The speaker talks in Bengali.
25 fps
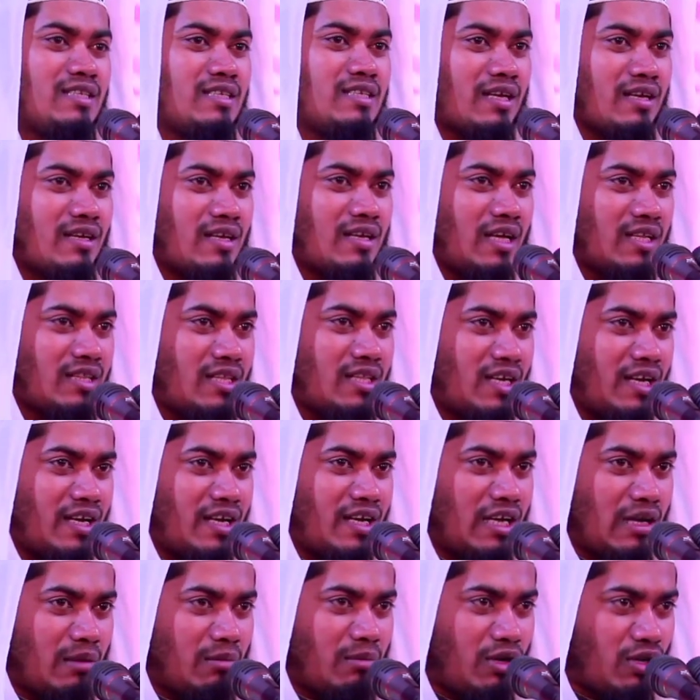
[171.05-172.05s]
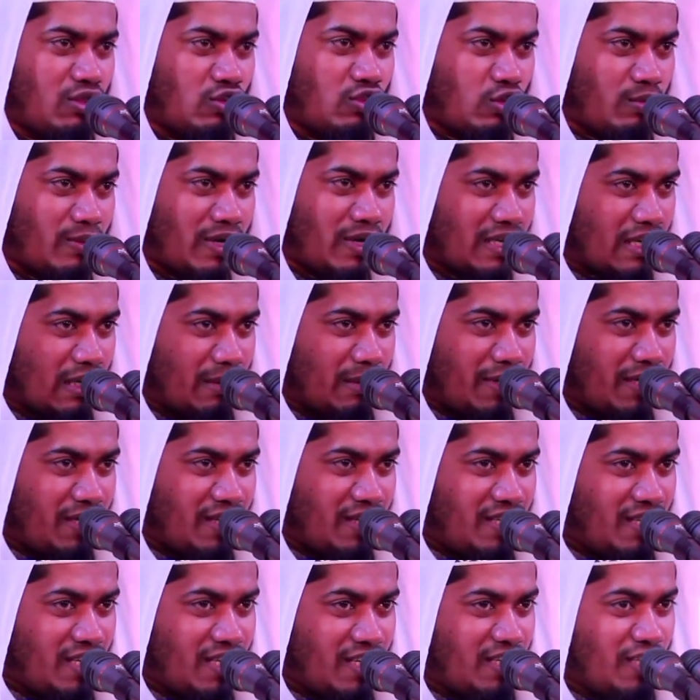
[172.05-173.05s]
জান্নাতের নিয়ামত তোমাকে আমি
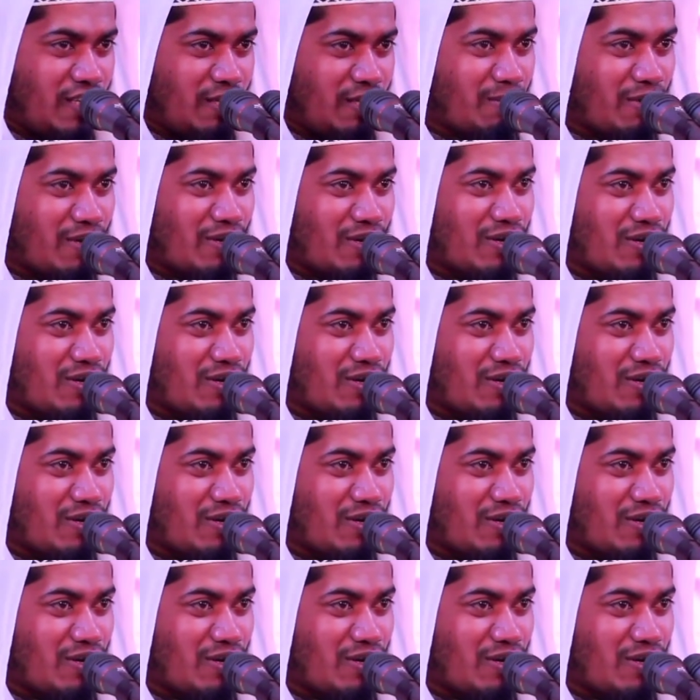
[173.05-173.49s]
দিয়ে দিব